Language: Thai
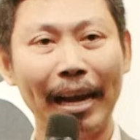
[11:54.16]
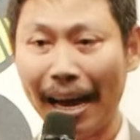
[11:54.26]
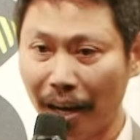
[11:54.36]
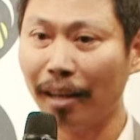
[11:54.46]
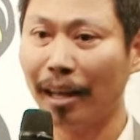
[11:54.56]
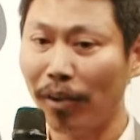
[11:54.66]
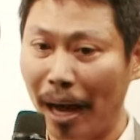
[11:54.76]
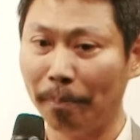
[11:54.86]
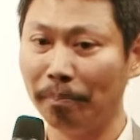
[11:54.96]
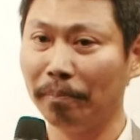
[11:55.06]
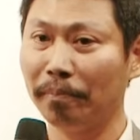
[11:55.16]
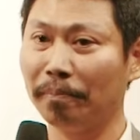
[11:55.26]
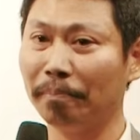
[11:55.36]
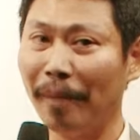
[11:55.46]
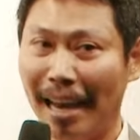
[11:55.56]
มะละก็เท่ากับ
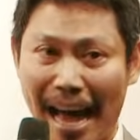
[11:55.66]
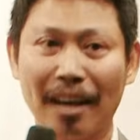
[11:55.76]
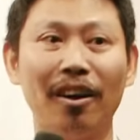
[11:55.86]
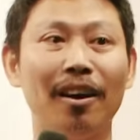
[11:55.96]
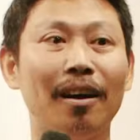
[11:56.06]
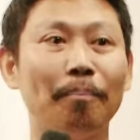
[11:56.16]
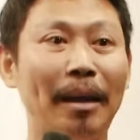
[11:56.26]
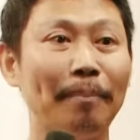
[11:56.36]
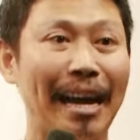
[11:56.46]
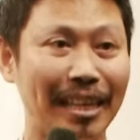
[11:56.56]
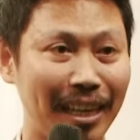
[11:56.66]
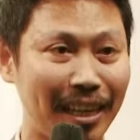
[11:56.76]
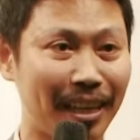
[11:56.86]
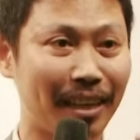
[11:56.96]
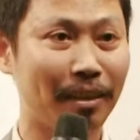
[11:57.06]
มะละก็เป็นหมา
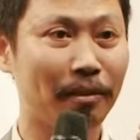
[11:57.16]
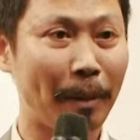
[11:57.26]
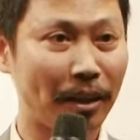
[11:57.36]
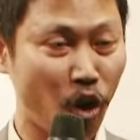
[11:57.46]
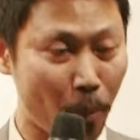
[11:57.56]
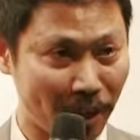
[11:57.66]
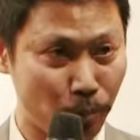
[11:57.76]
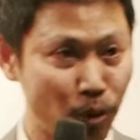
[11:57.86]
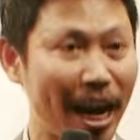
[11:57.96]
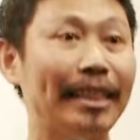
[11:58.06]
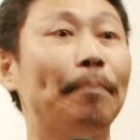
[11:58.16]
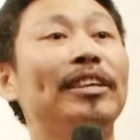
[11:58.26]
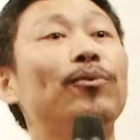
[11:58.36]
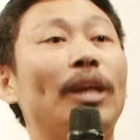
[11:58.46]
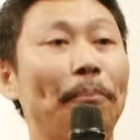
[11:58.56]
ที่เป็นโตเป็นผู้ใหญ่เต็
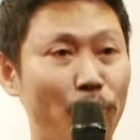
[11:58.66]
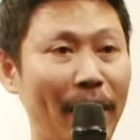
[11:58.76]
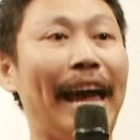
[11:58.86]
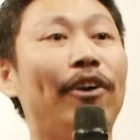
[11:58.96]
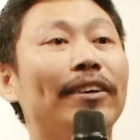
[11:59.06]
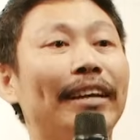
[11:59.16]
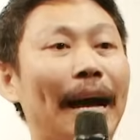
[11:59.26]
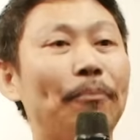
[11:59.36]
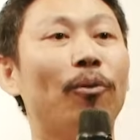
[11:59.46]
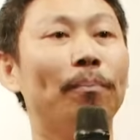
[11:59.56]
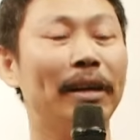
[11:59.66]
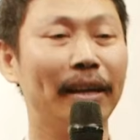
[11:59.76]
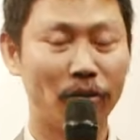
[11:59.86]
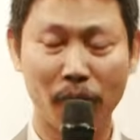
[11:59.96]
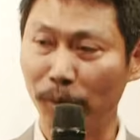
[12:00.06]
มตัวแล้วนะครับผม
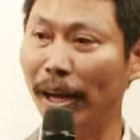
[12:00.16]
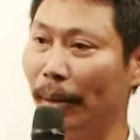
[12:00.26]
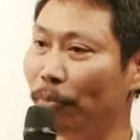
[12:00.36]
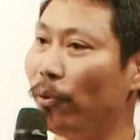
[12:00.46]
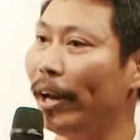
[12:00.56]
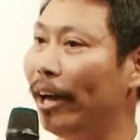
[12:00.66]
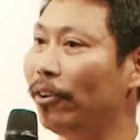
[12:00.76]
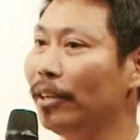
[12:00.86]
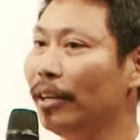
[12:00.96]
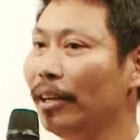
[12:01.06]
โตเป็นผู้ใหญ่เต็มตัวแล้ว